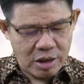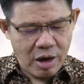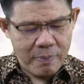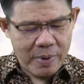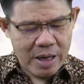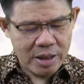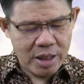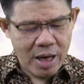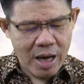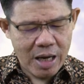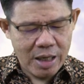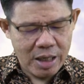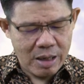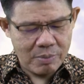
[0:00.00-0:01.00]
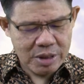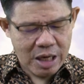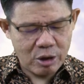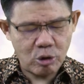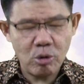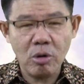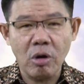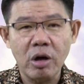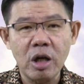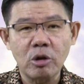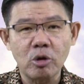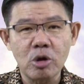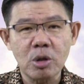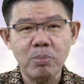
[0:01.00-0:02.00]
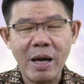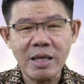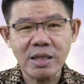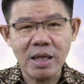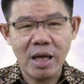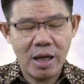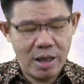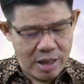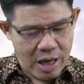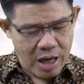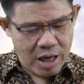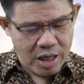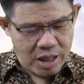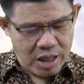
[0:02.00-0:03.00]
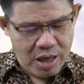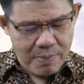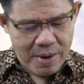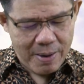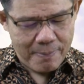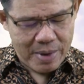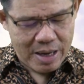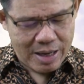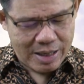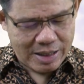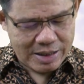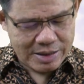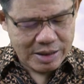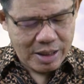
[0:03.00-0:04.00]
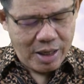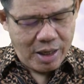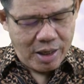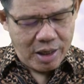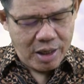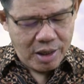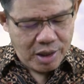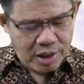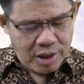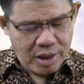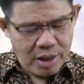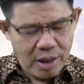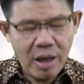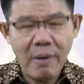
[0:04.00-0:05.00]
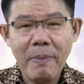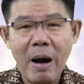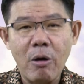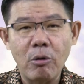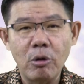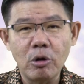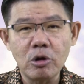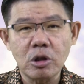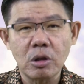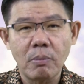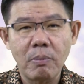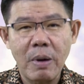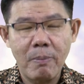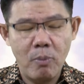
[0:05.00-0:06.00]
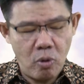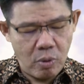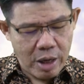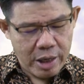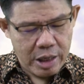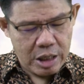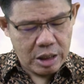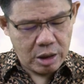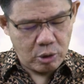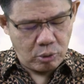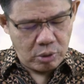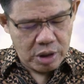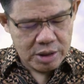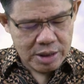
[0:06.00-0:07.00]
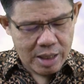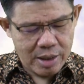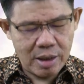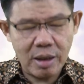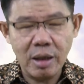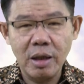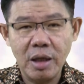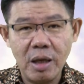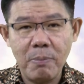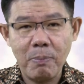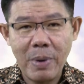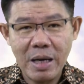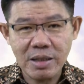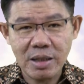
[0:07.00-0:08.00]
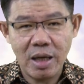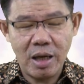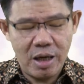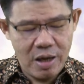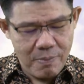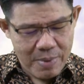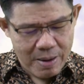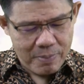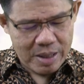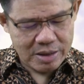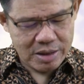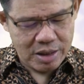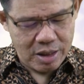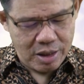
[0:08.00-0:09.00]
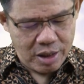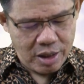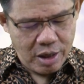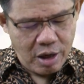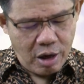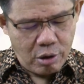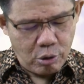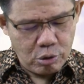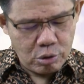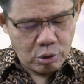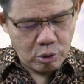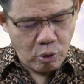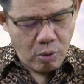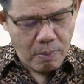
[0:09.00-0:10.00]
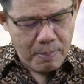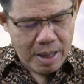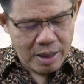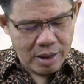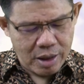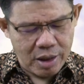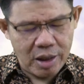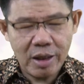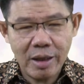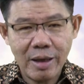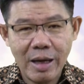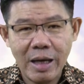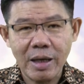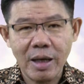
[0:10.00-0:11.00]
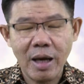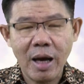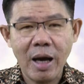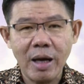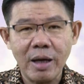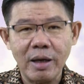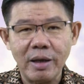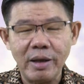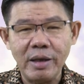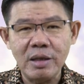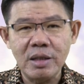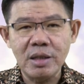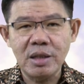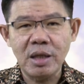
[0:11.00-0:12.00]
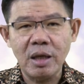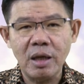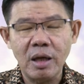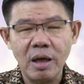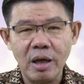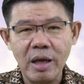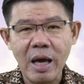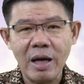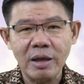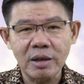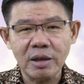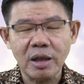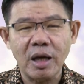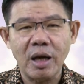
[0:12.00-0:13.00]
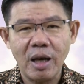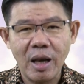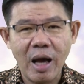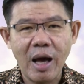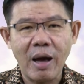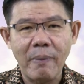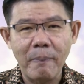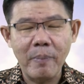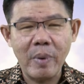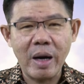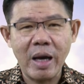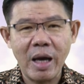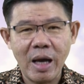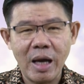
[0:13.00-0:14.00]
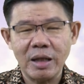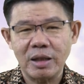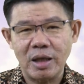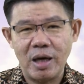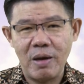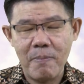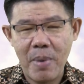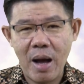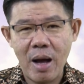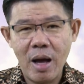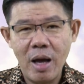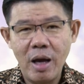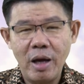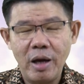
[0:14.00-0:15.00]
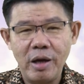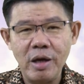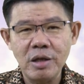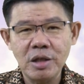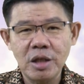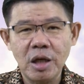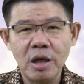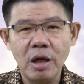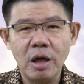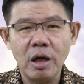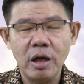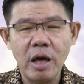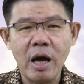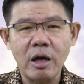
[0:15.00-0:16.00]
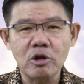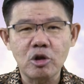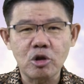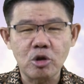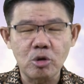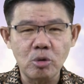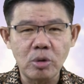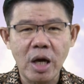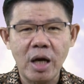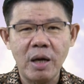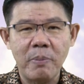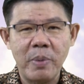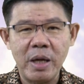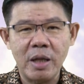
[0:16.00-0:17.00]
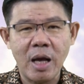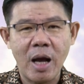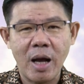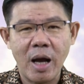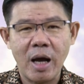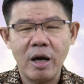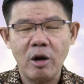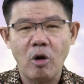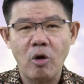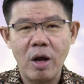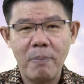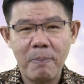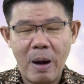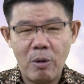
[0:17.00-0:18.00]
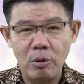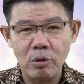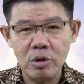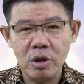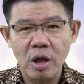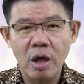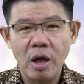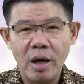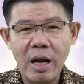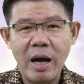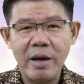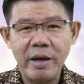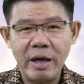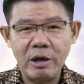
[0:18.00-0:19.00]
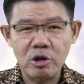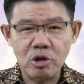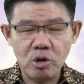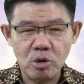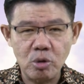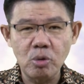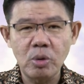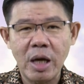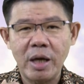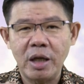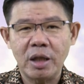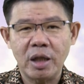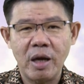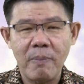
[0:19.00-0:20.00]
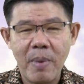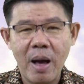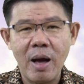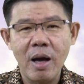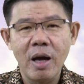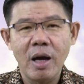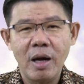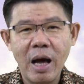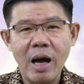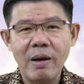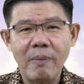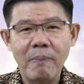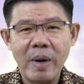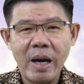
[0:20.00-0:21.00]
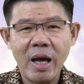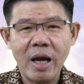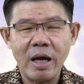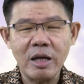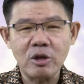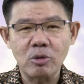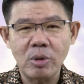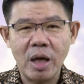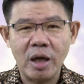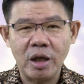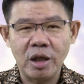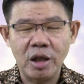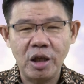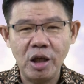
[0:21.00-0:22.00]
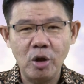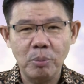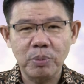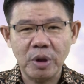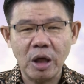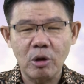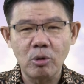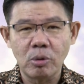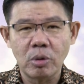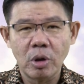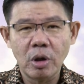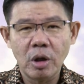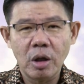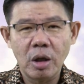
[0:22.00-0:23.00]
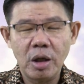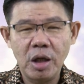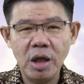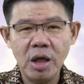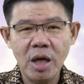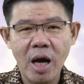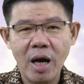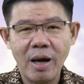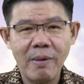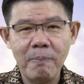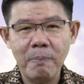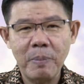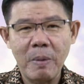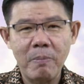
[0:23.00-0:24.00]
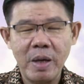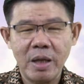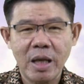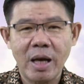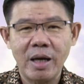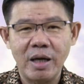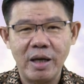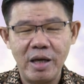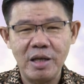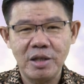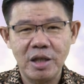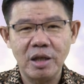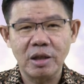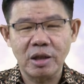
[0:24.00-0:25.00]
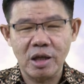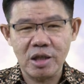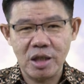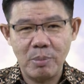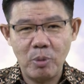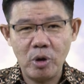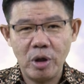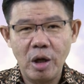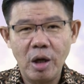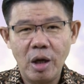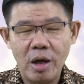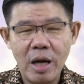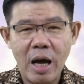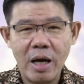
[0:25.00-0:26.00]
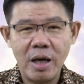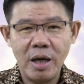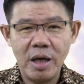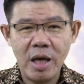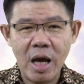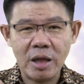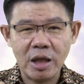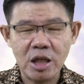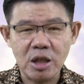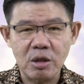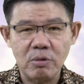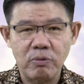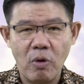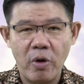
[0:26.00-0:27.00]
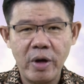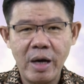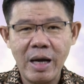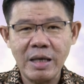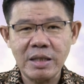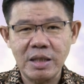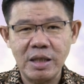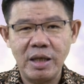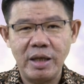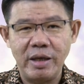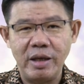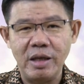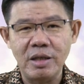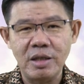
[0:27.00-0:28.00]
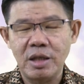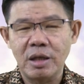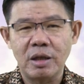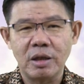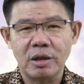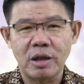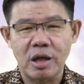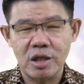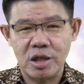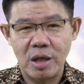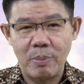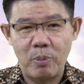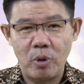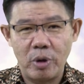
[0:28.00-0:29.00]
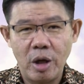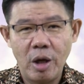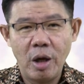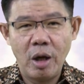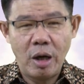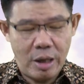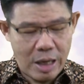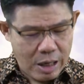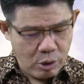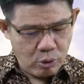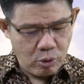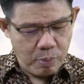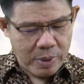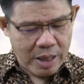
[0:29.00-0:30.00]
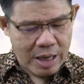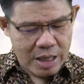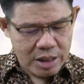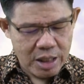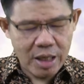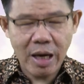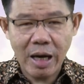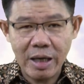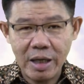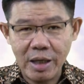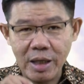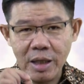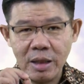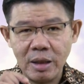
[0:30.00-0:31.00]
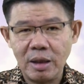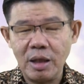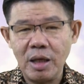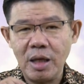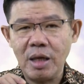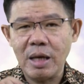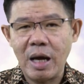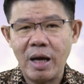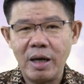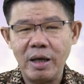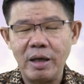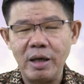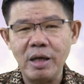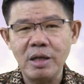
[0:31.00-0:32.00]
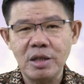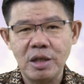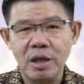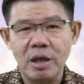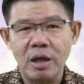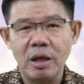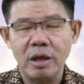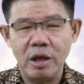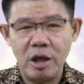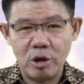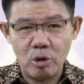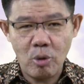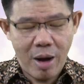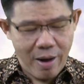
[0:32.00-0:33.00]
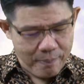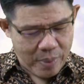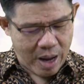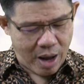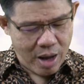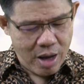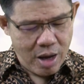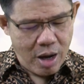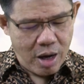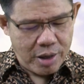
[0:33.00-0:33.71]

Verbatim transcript: Saudara perhatikan di 1 Korintus pasal yang ke-15 ini Paulus memulai tulisan di pasal 15 ini untuk mengingatkan Injil yang telah mereka terima, Injil yang sudah diberitakan oleh Paulus dan yang sudah diterima dan mereka sudah hidup teguh di dalam pemberitaan Injil tersebut dan di atas fondasi Injil tersebut. Lalu perhatikan inti dari Injil itu apa?